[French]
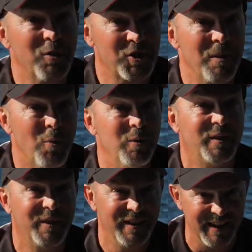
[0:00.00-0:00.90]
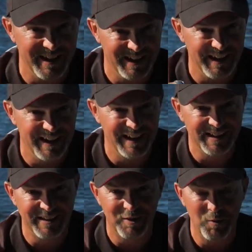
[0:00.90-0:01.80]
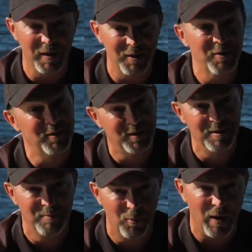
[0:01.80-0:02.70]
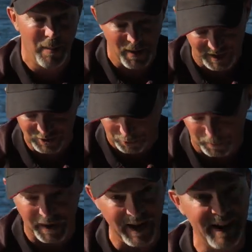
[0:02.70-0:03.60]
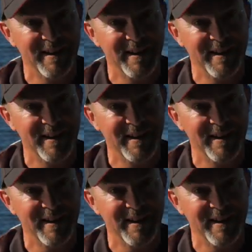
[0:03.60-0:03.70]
bouche moi aussi la, la, là ce qui peut apparaître surprenant,